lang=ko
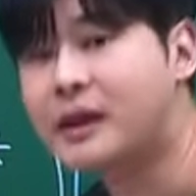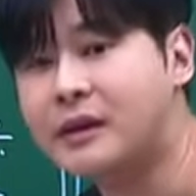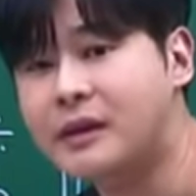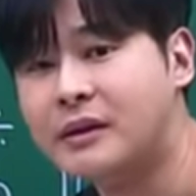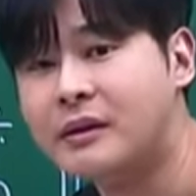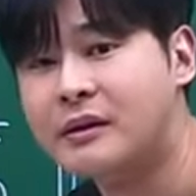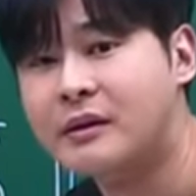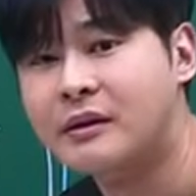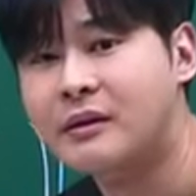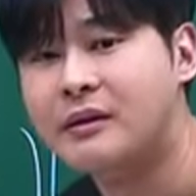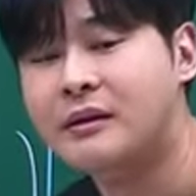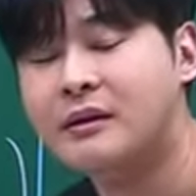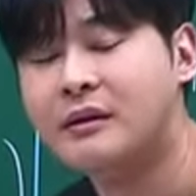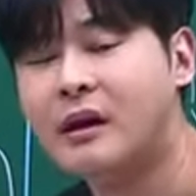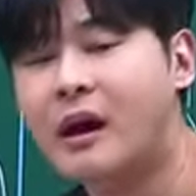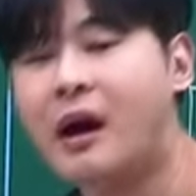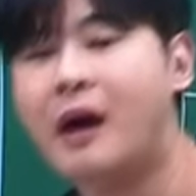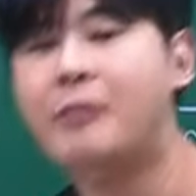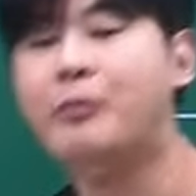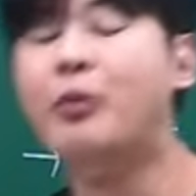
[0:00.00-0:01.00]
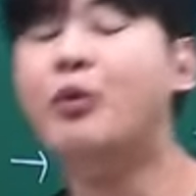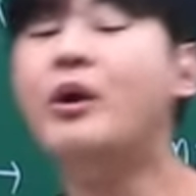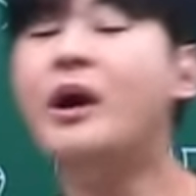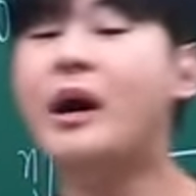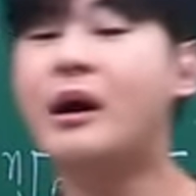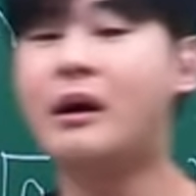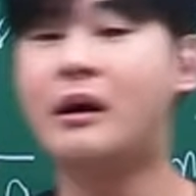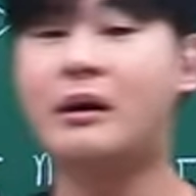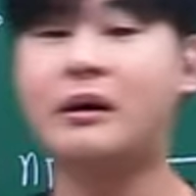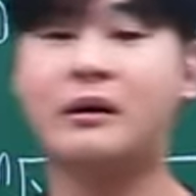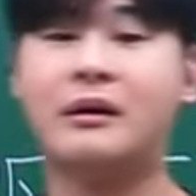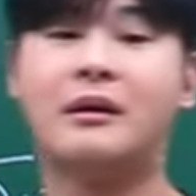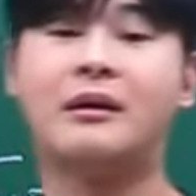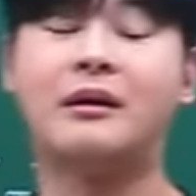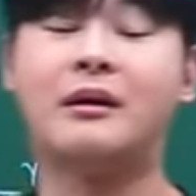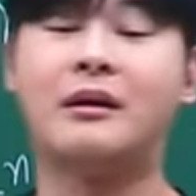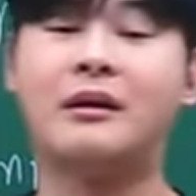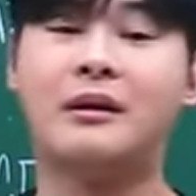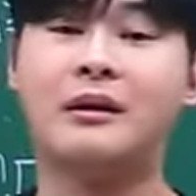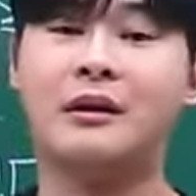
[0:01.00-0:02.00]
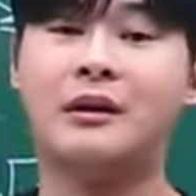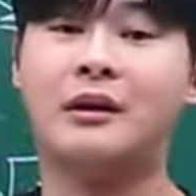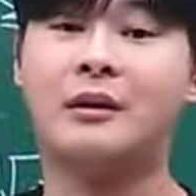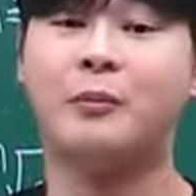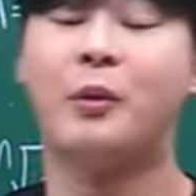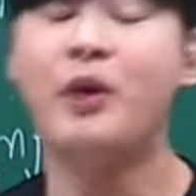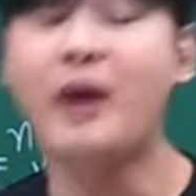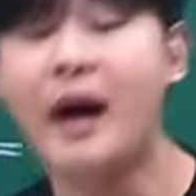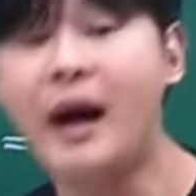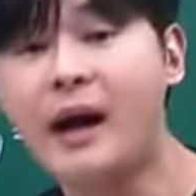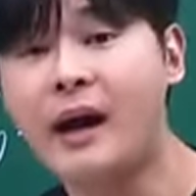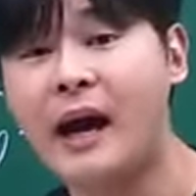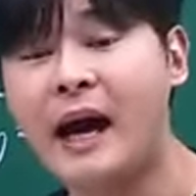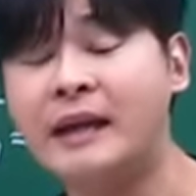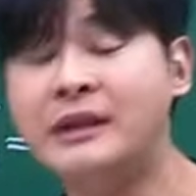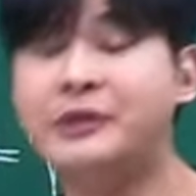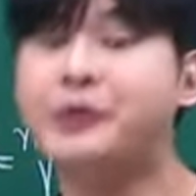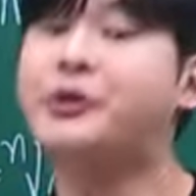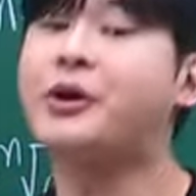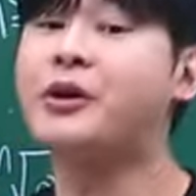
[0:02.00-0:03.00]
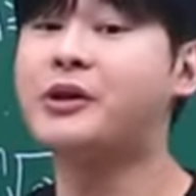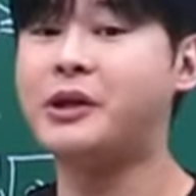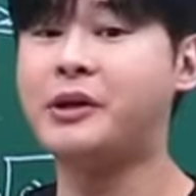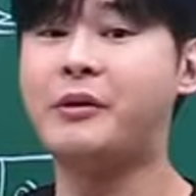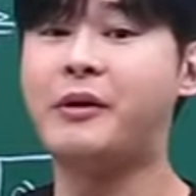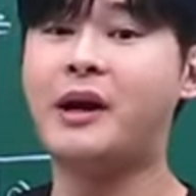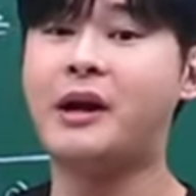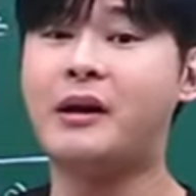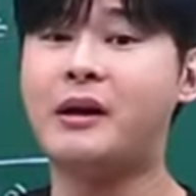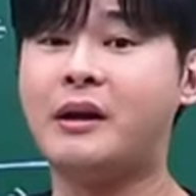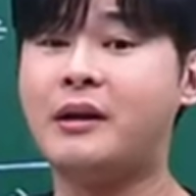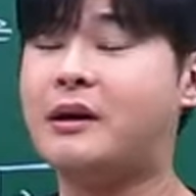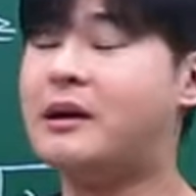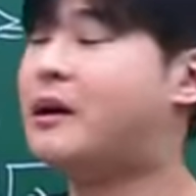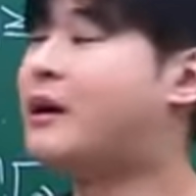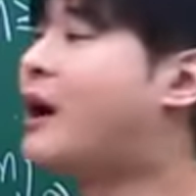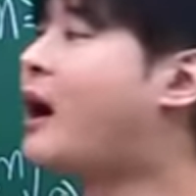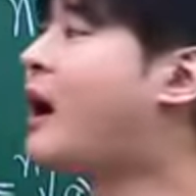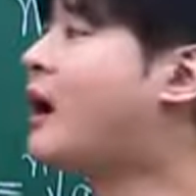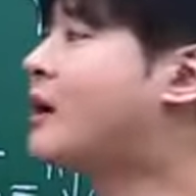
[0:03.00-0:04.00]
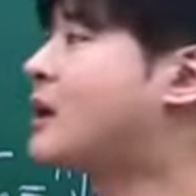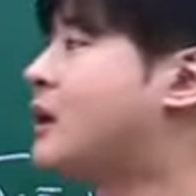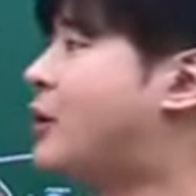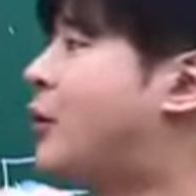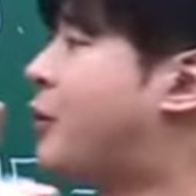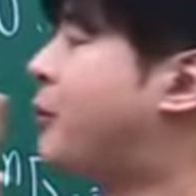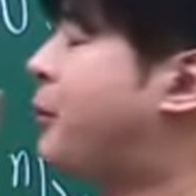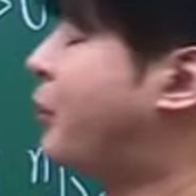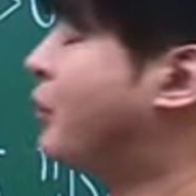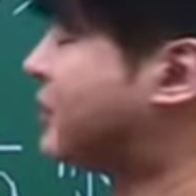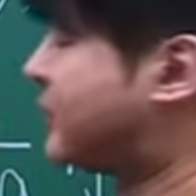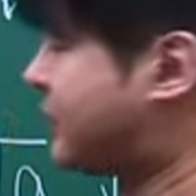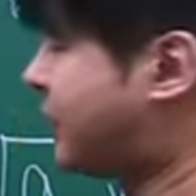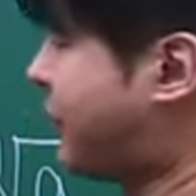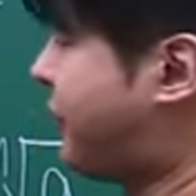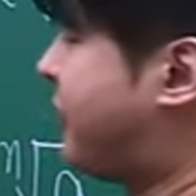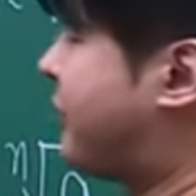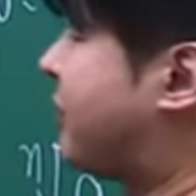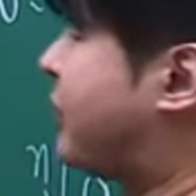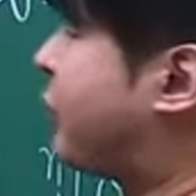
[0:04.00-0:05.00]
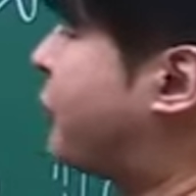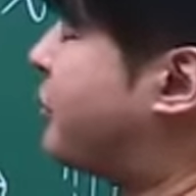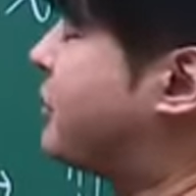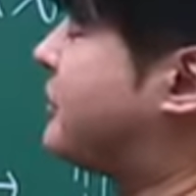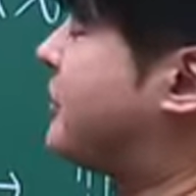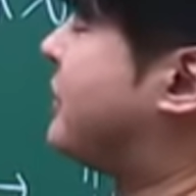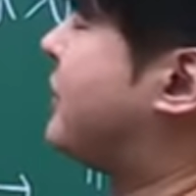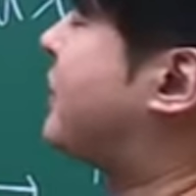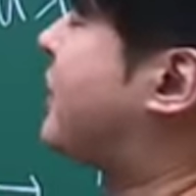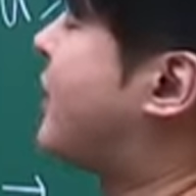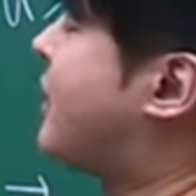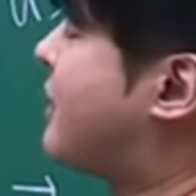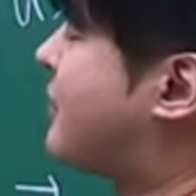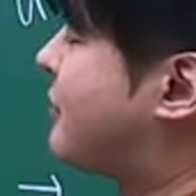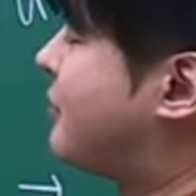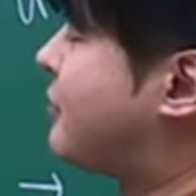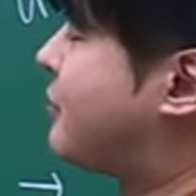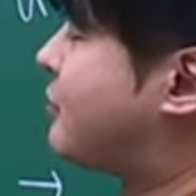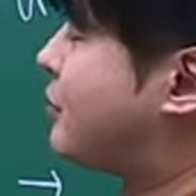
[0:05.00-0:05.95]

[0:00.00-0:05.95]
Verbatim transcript: 때는 아 몰라. 몰라. 안 적혀 있는 거야. 아 이거 못 써. 이거 못 쓰니까